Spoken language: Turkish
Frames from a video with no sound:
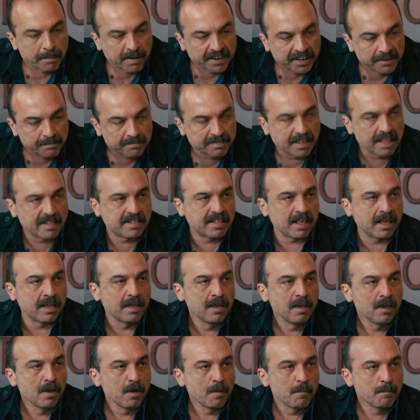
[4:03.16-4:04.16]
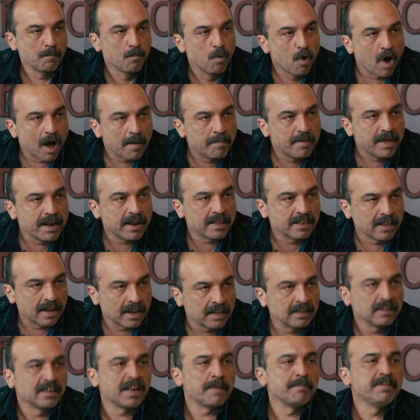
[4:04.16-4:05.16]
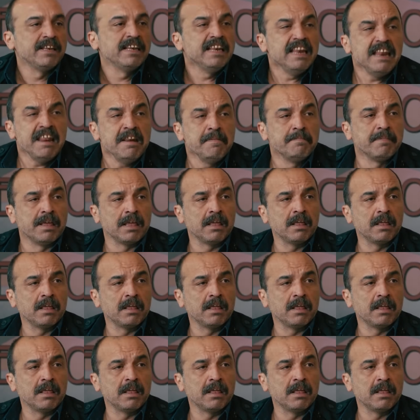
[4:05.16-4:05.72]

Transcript: babanım desem. Bu habere dayanılabilir